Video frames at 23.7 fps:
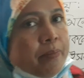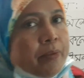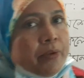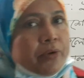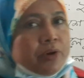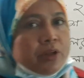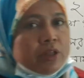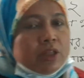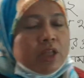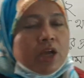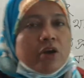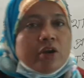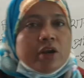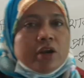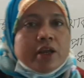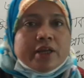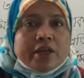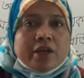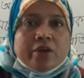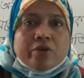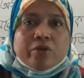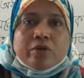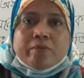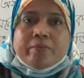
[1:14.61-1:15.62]
পড়ি তাহলে
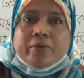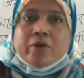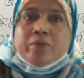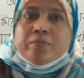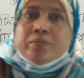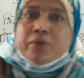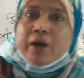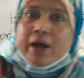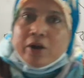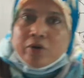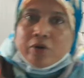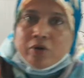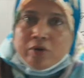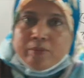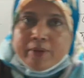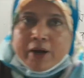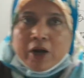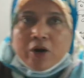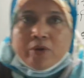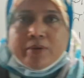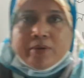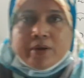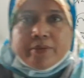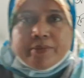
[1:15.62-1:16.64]
কি করব আরও
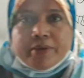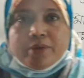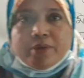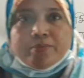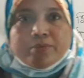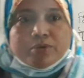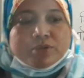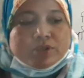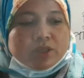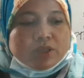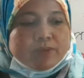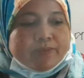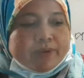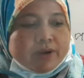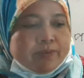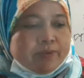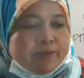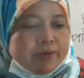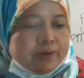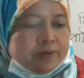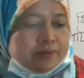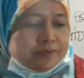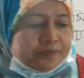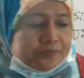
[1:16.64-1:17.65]
ভালোভাবে বুঝতে
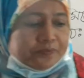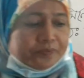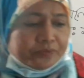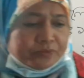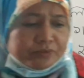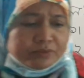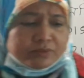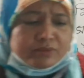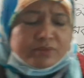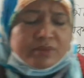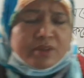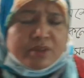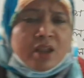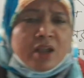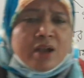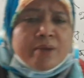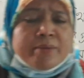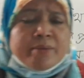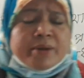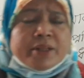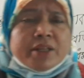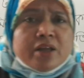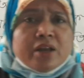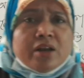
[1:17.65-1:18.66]
পারবো
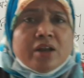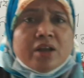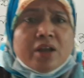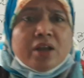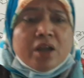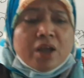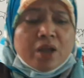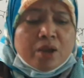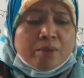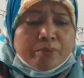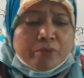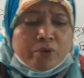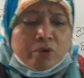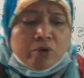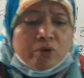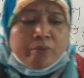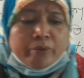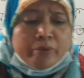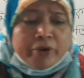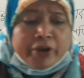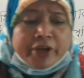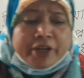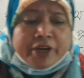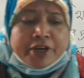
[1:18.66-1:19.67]
আমাদের মূল
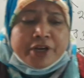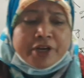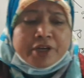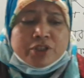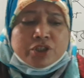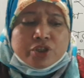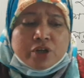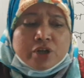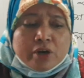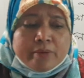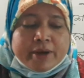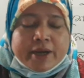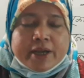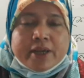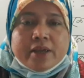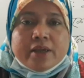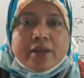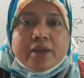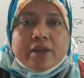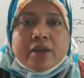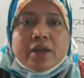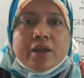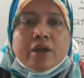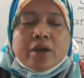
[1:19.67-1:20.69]
বইয়ের রিডিং সবাই
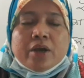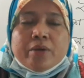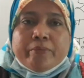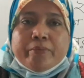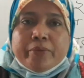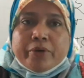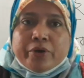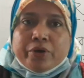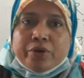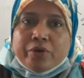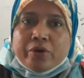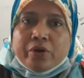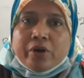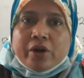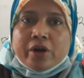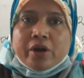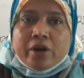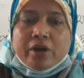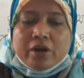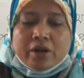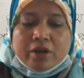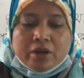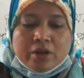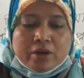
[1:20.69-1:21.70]
বই খোলা
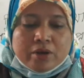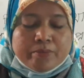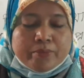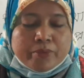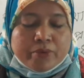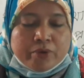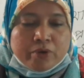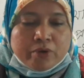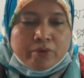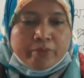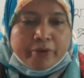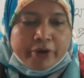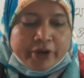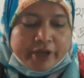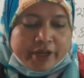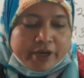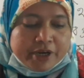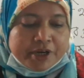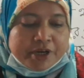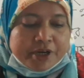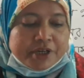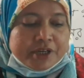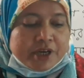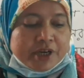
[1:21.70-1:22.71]
মূল বইয়ের
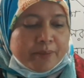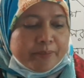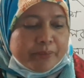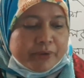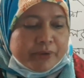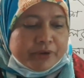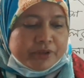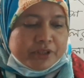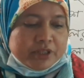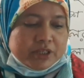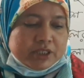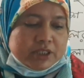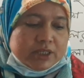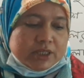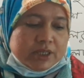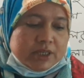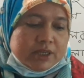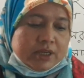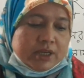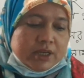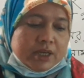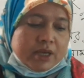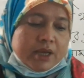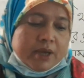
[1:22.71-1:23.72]
রিডিংটা পড়তেছি
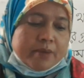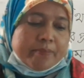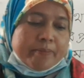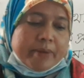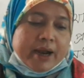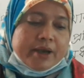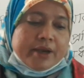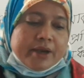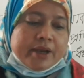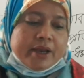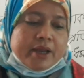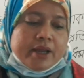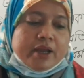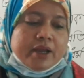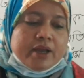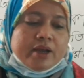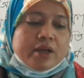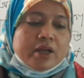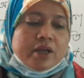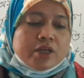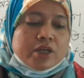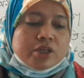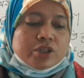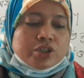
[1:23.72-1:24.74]
পাঠ এক
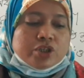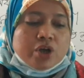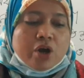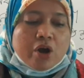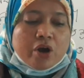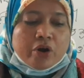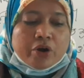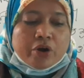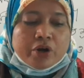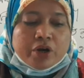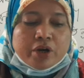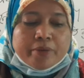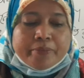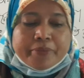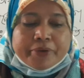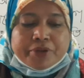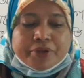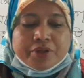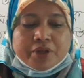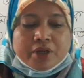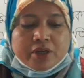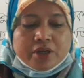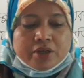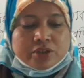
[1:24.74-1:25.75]
সকলের
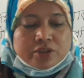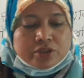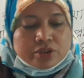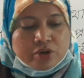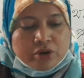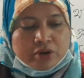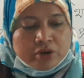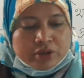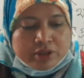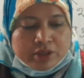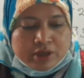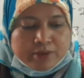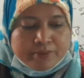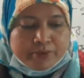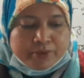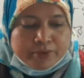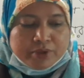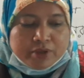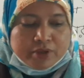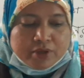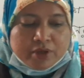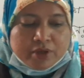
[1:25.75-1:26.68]
প্রতি শ্রদ্ধাবোধ